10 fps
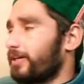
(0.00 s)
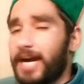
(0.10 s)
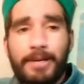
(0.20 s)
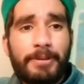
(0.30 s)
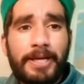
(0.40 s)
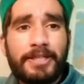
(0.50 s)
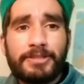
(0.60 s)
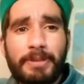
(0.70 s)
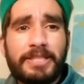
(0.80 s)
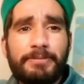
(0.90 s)
खाना बनाएंगे
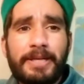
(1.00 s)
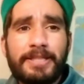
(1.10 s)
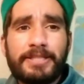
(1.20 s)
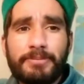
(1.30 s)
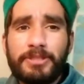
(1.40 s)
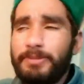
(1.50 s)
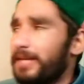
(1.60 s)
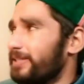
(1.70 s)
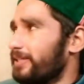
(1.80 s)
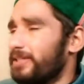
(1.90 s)
चपाती बनाएंगे सब्जी
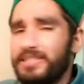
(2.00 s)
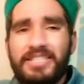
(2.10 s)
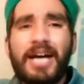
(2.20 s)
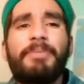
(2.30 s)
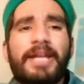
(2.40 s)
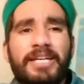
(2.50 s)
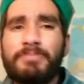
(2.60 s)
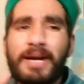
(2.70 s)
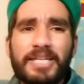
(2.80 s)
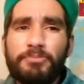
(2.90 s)
बनाएंगे क्या बनाएंगे
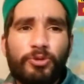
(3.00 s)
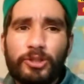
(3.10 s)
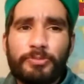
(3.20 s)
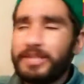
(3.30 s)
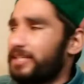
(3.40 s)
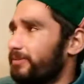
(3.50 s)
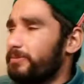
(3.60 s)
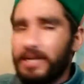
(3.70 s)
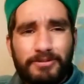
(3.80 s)
बाकी पूरा तो पता नहीं अभी